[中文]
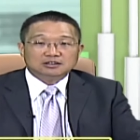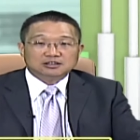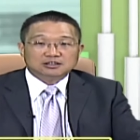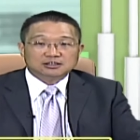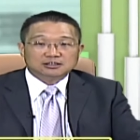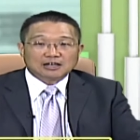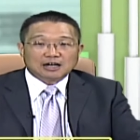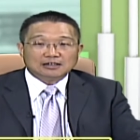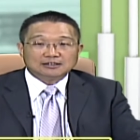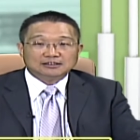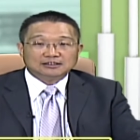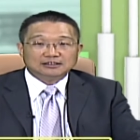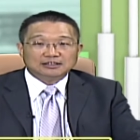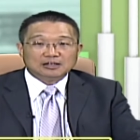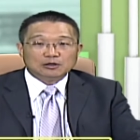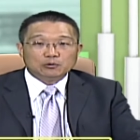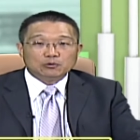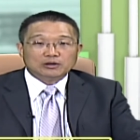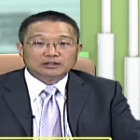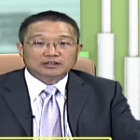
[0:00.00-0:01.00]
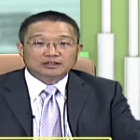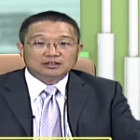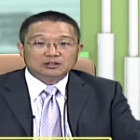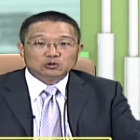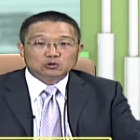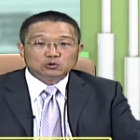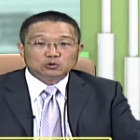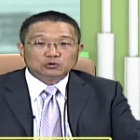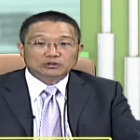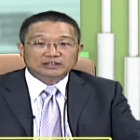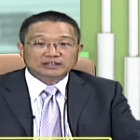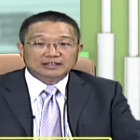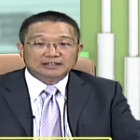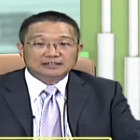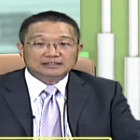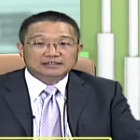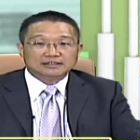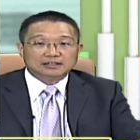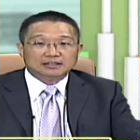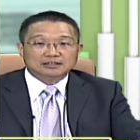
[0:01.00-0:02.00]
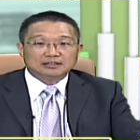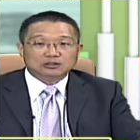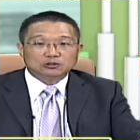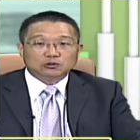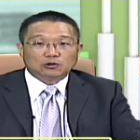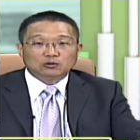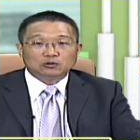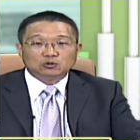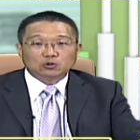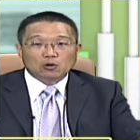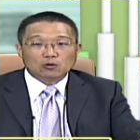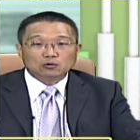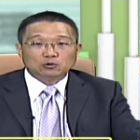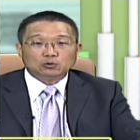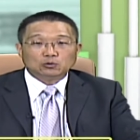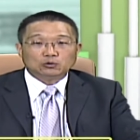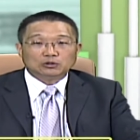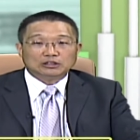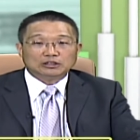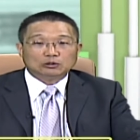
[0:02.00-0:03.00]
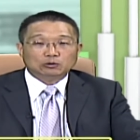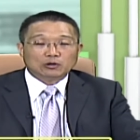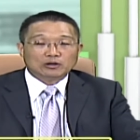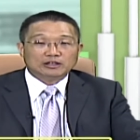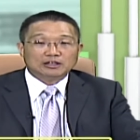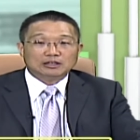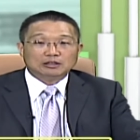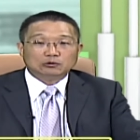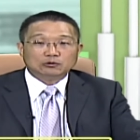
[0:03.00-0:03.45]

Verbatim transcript: 自然及人为的因素引起的各种冲突与对立，